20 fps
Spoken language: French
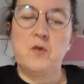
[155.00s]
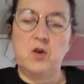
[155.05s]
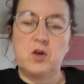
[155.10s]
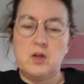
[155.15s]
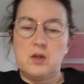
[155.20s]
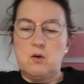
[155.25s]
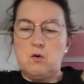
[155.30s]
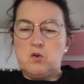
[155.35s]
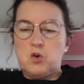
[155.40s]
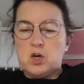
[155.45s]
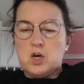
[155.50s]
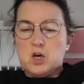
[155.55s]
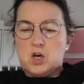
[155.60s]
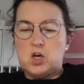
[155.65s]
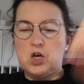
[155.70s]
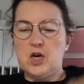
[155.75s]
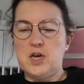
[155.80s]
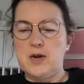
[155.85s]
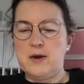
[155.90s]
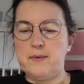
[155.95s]
J'étais en
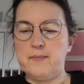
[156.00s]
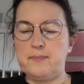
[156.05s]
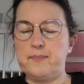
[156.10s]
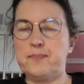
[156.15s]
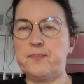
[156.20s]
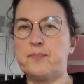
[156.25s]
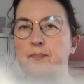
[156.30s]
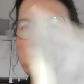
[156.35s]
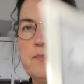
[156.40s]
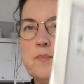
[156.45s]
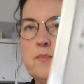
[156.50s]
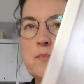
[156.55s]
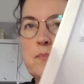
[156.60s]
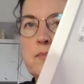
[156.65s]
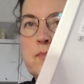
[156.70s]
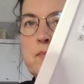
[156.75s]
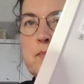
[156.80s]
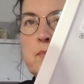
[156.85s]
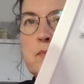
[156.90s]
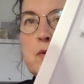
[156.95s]
chercher un.
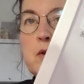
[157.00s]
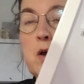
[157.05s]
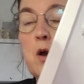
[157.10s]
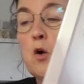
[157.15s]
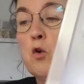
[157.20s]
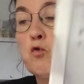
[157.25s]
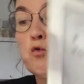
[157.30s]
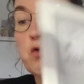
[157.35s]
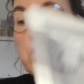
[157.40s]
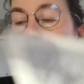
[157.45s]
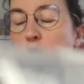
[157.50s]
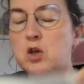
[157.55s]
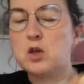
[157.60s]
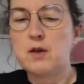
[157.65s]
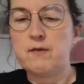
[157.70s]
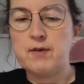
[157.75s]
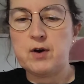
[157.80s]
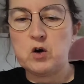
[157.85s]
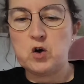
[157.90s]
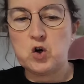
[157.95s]
Je crois que je les
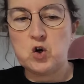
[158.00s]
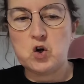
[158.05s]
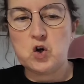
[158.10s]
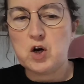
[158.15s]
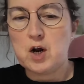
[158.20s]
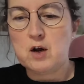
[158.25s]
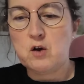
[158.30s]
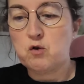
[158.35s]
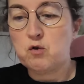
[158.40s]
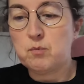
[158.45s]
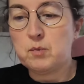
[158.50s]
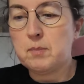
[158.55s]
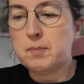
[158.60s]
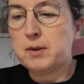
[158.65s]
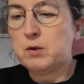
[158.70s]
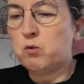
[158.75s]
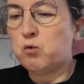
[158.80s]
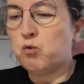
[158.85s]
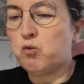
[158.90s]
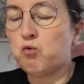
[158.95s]
avais achetés chez Action, mais
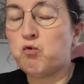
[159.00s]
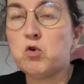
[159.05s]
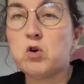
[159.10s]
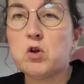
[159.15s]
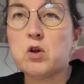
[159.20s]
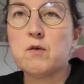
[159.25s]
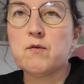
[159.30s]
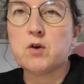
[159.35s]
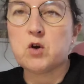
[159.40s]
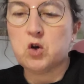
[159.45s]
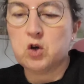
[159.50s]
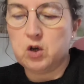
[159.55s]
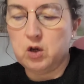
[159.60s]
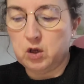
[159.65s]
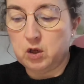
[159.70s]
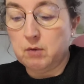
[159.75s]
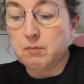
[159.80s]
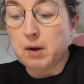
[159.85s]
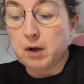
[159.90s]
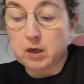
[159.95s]
pas du tout. Je les avais achetés,
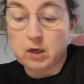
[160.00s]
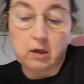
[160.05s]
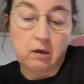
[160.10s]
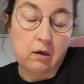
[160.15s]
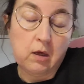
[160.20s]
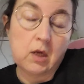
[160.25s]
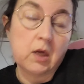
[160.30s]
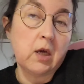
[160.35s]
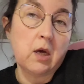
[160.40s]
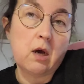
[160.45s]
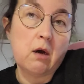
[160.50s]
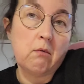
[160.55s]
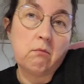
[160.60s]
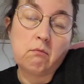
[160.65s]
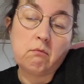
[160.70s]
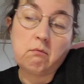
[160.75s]
c'est marqué Ikea.